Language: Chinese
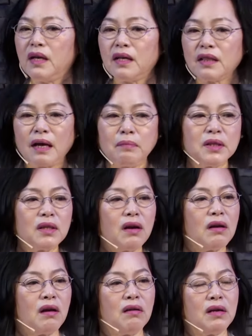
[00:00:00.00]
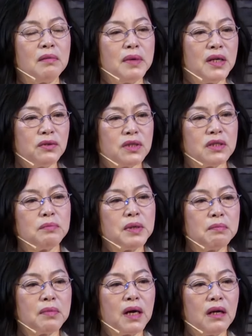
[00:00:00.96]
他们到老了没有疾病
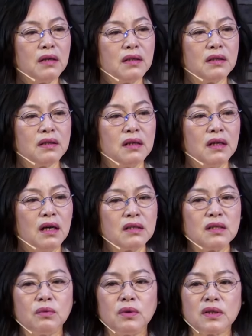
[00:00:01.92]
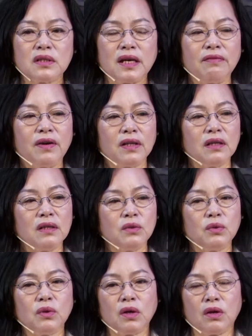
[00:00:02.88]
吗？而且我采访的很
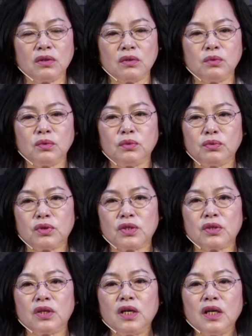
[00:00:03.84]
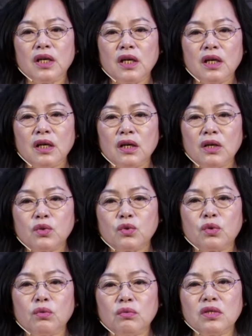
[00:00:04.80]
多老基督徒是
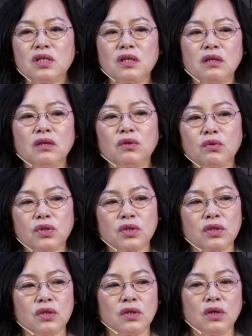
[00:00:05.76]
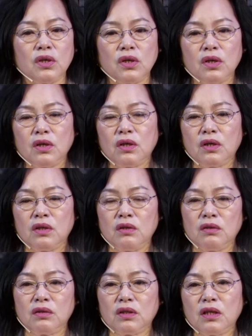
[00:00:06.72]
终身都是，
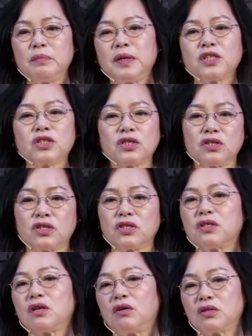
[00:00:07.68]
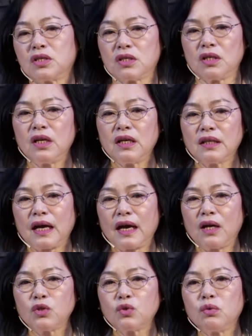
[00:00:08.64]
呃，特别是至少是
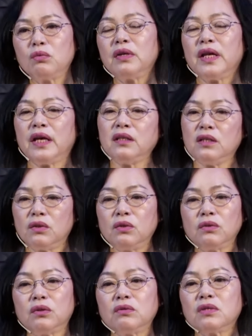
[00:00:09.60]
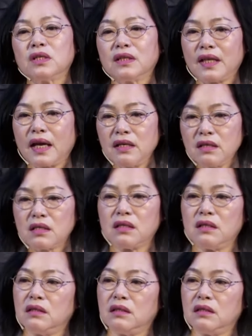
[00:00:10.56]
他中年以后都是单身，